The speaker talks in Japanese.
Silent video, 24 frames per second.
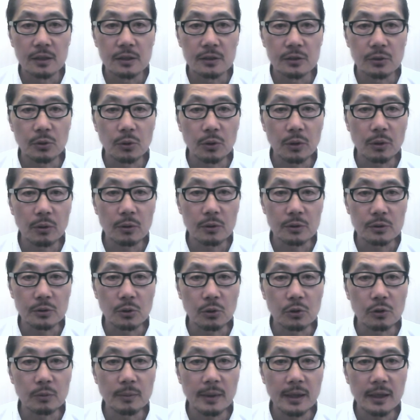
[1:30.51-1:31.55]
それを
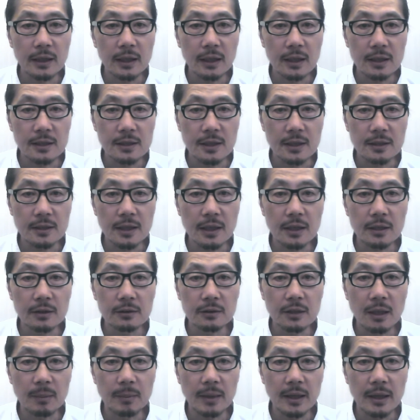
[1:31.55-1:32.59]
側面から支え
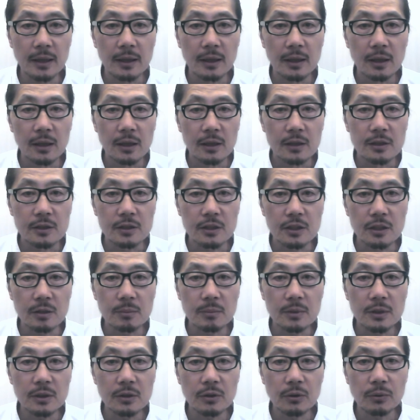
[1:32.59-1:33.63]
るため睡
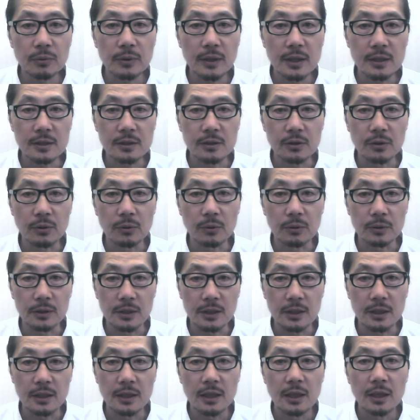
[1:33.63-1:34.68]
眠を増やすよう
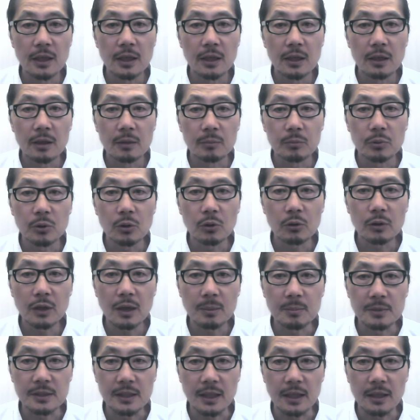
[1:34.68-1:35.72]
に
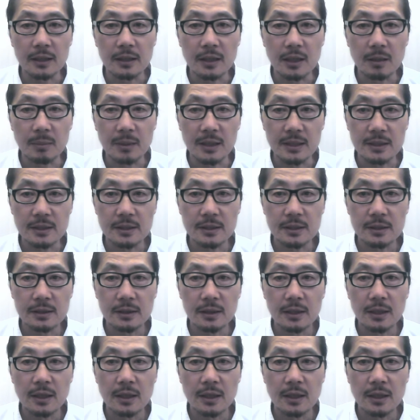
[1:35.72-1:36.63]
プログラムされています。